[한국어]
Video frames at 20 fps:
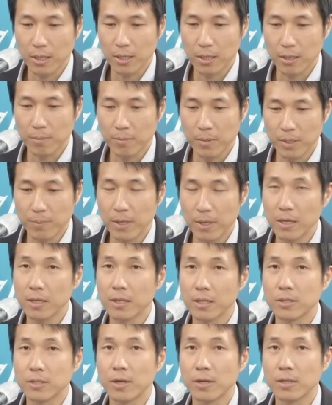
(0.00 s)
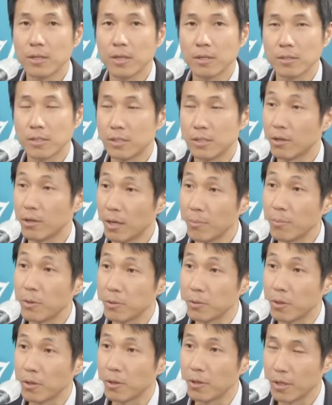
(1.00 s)
아, 미비하게 대처했다는 지적하면서
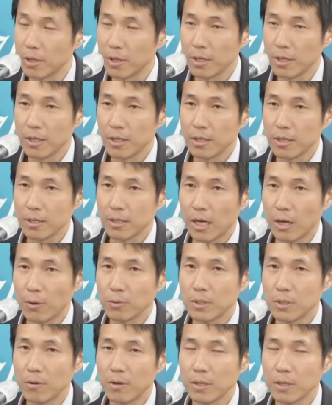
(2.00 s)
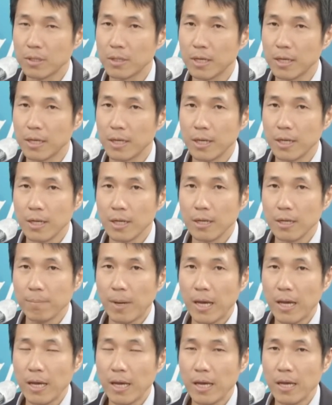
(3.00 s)
예. 나온 상황인데
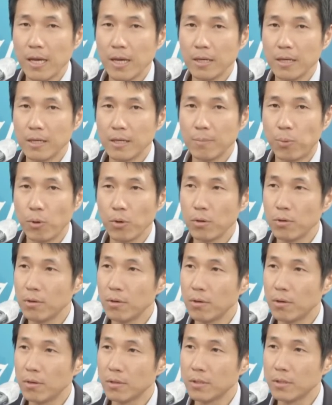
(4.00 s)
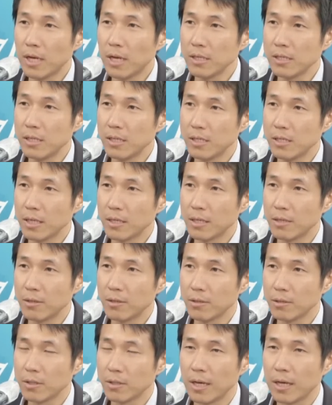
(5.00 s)
파행을 보인 건
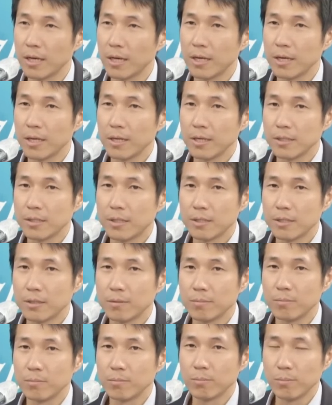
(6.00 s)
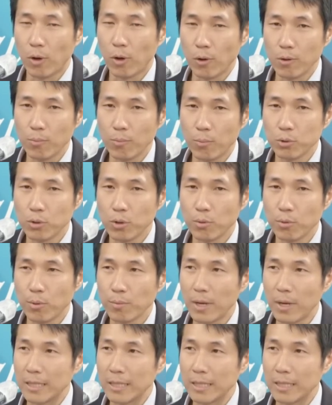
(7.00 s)
사실이잖아요. 근데 지금 언론 보도를 보면